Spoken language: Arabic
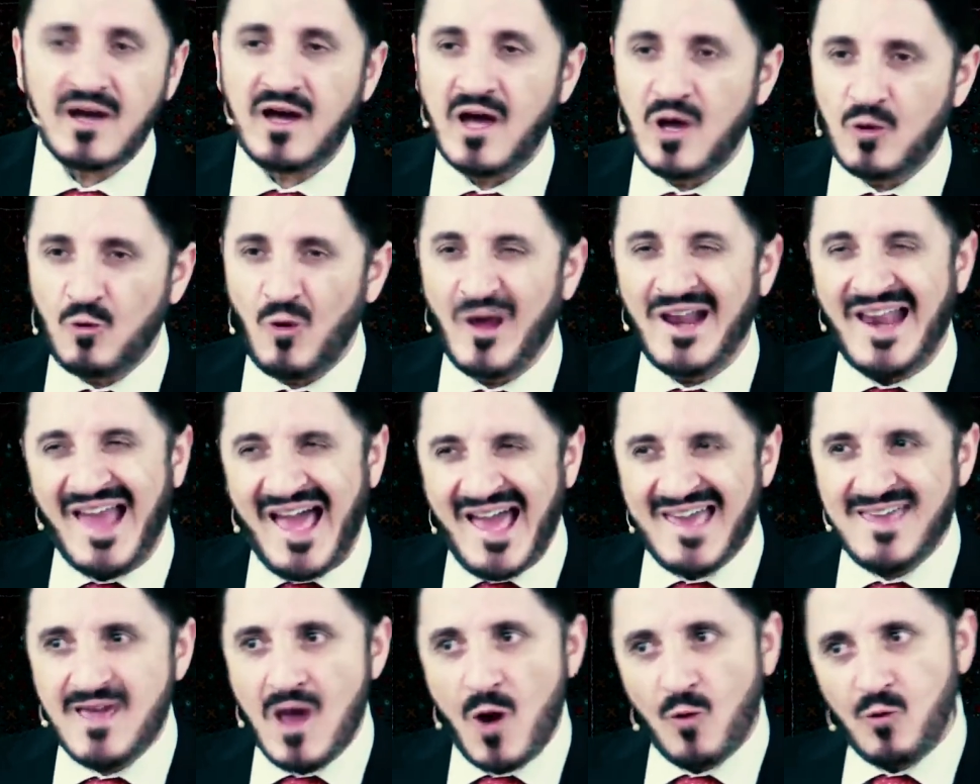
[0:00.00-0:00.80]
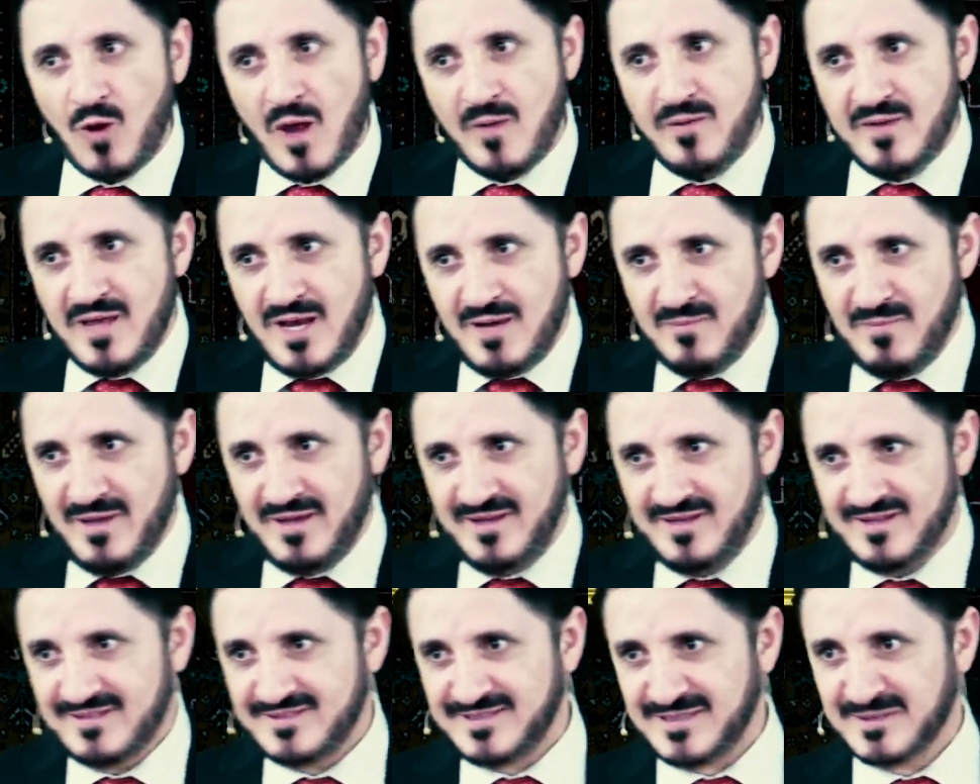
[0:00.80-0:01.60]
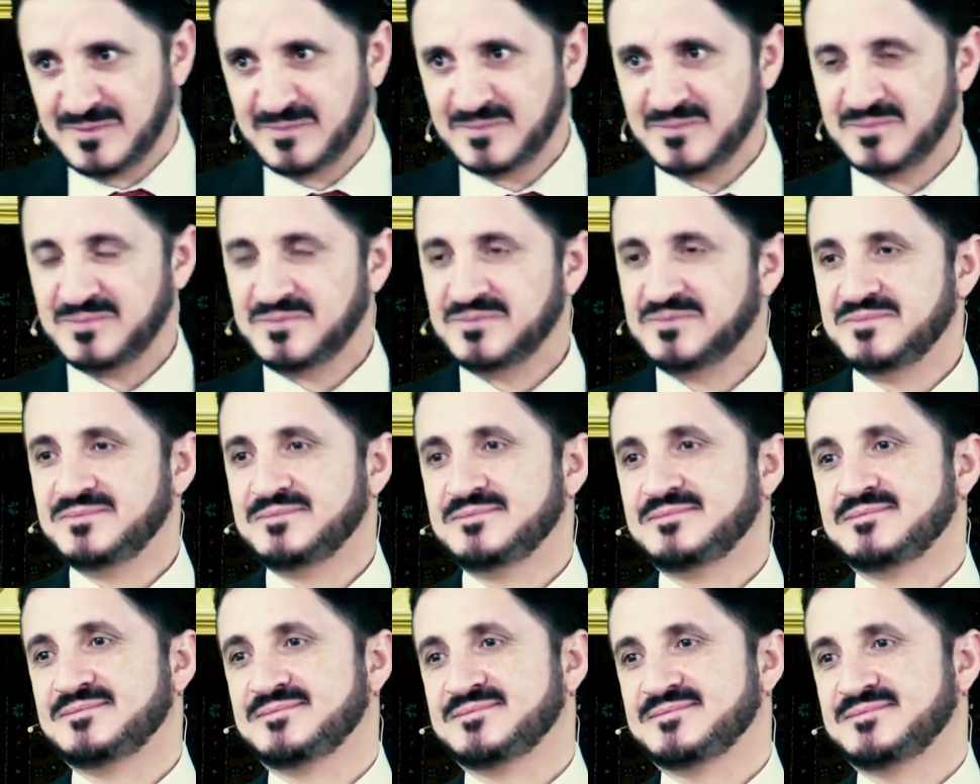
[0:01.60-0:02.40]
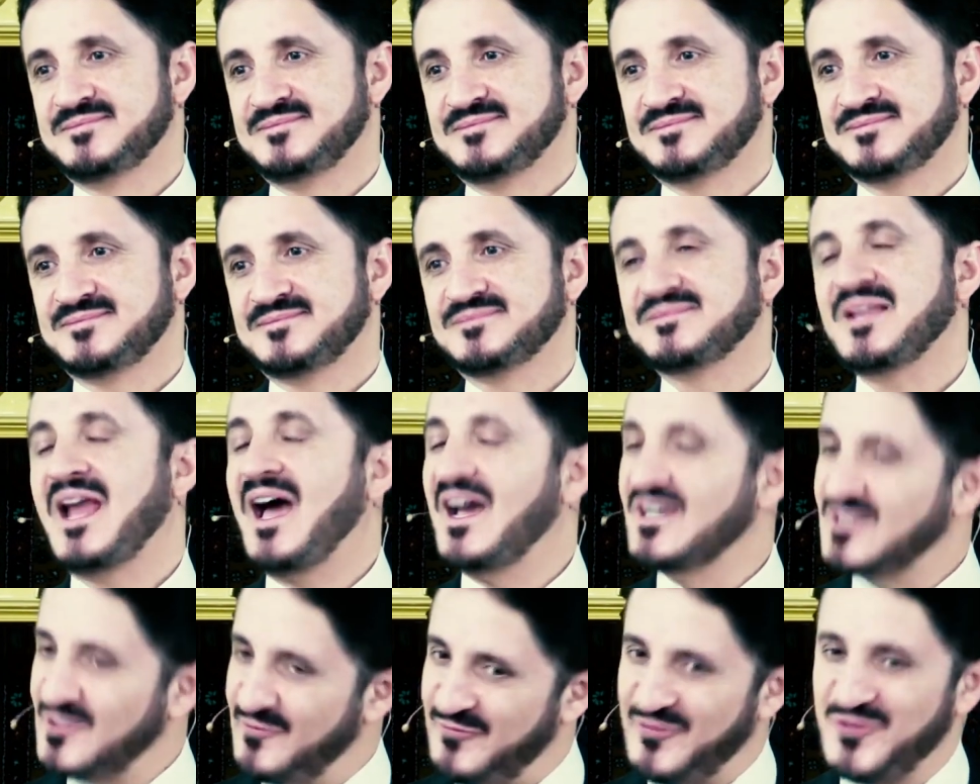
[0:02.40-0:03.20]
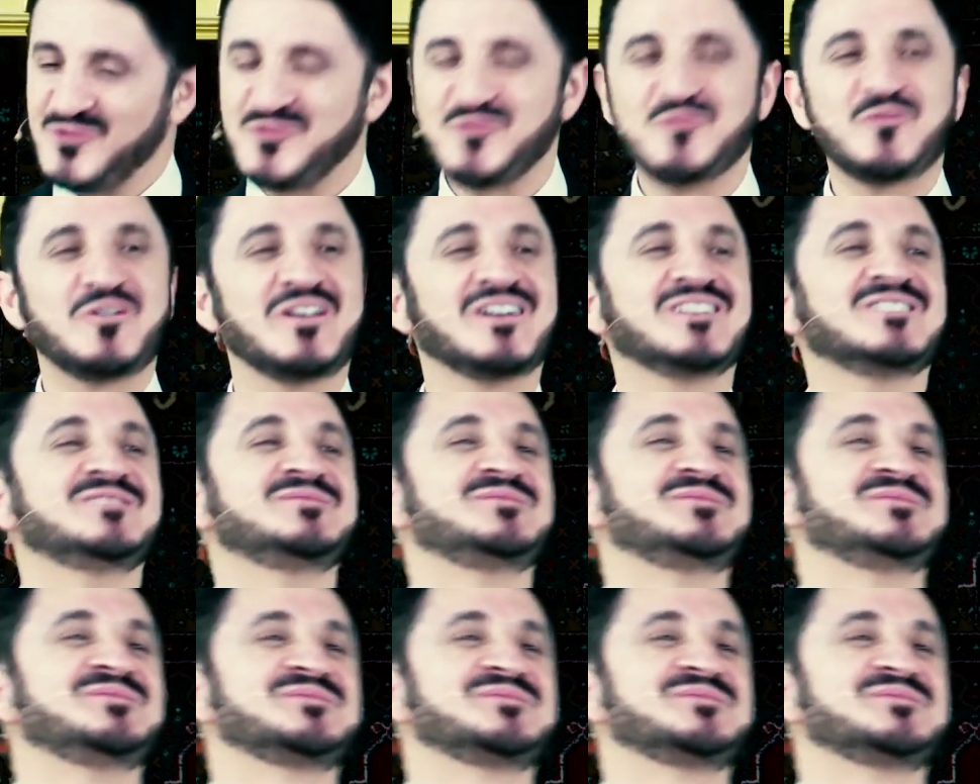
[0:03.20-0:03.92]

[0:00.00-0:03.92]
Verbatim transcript: قالوا الحي أولى من الميت أيضا في سوريا